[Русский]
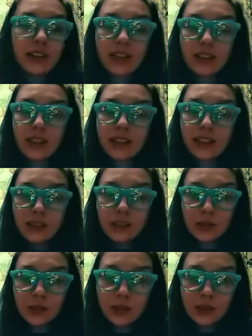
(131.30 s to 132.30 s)
Нас,
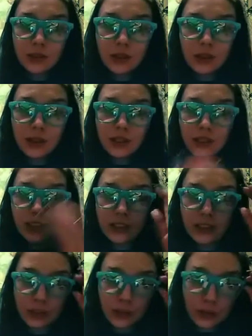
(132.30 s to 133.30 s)
короче, очень сильно
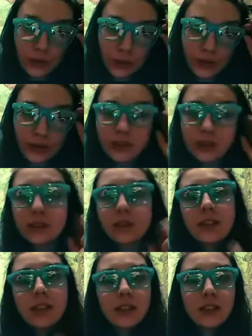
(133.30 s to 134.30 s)
штудировать
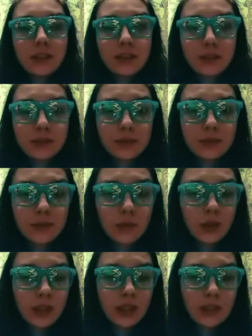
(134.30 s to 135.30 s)
заставляли
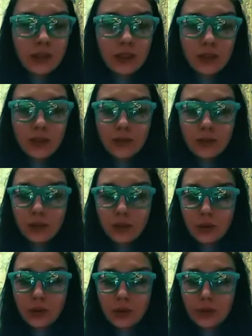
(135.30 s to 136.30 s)
украинские.
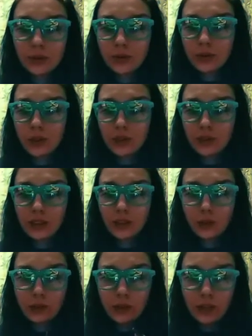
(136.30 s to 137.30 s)
Вот. У нас тогда
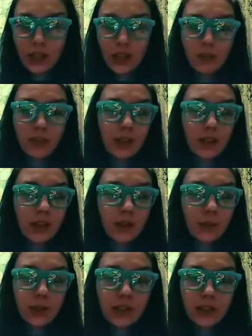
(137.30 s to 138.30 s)
тут такая была
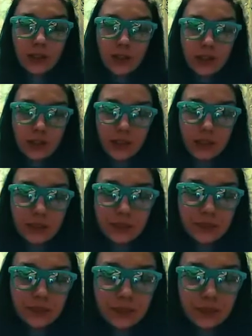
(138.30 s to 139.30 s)
украинизация
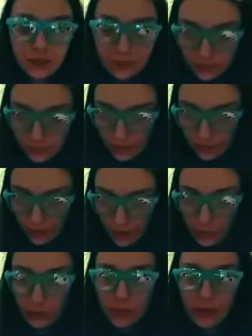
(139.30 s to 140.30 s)

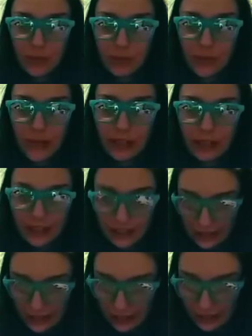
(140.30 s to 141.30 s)
вот глобальная
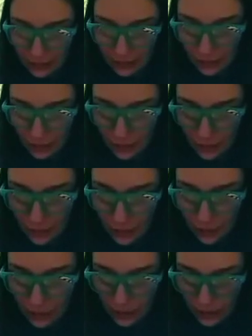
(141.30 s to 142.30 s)
такая вот. Очень много
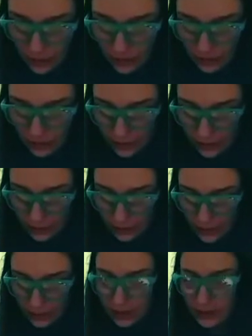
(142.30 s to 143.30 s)
школ открывалось
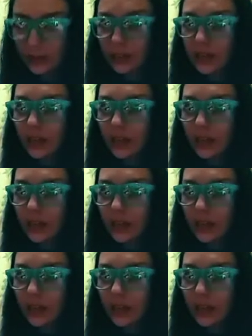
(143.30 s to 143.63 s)
украинских.